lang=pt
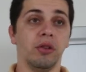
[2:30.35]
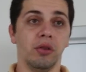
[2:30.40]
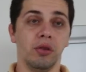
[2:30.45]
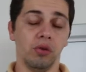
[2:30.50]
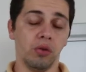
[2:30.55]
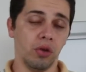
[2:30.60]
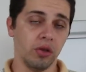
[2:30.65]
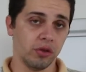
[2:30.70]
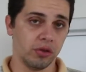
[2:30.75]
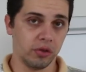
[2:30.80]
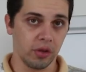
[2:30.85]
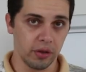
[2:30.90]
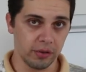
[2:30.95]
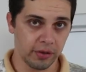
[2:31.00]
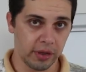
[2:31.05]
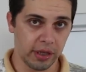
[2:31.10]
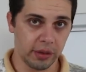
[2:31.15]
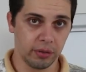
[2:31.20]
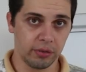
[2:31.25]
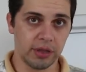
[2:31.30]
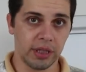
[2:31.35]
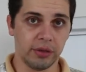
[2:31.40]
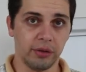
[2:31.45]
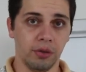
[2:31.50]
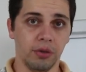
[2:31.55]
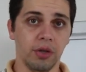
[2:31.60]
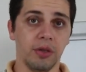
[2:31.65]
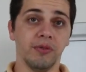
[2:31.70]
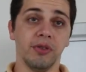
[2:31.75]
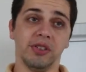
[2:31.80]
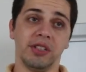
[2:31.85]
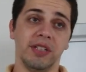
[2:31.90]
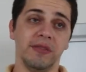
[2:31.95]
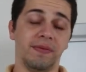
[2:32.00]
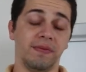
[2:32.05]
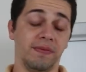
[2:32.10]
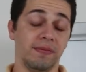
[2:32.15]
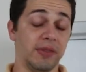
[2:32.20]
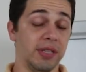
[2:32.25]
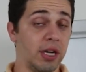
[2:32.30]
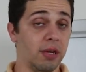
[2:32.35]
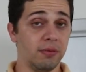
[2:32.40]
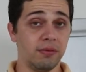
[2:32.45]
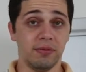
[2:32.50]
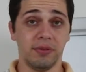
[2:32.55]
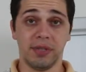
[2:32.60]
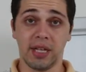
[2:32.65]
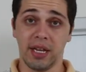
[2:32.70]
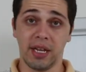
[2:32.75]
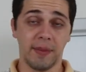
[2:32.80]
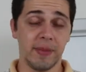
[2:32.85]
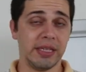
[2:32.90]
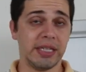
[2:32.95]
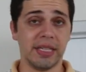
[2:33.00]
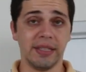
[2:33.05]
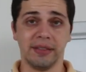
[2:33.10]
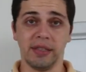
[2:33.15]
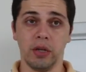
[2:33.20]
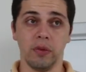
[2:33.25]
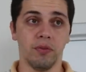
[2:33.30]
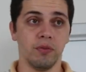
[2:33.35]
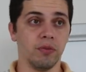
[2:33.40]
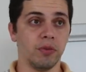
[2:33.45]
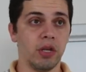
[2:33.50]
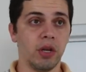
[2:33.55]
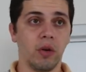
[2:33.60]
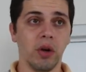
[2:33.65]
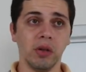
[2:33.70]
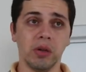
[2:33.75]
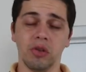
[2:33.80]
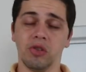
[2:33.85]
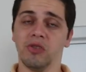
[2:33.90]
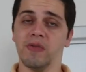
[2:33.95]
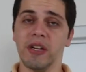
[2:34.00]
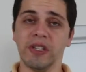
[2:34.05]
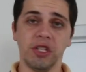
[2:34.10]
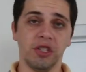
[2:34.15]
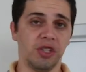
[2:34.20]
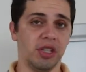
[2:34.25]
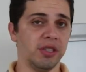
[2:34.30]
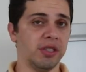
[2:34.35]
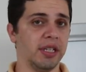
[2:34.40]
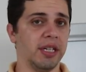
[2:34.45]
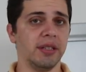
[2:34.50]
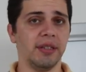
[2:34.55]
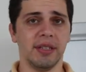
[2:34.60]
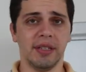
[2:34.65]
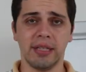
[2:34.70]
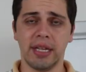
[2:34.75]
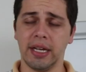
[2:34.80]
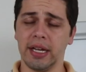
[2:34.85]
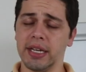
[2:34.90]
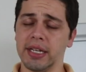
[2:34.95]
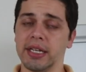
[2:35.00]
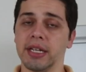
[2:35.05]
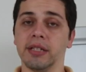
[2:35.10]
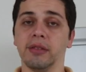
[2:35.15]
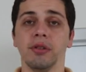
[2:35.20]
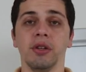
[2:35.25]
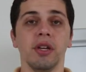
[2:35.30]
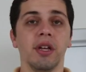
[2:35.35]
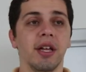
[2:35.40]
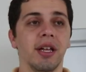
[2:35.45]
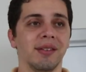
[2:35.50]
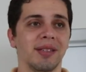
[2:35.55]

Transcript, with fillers: No sócio recrutador, você não tem limitação. Enquanto tiver gente entrando, você está ganhando.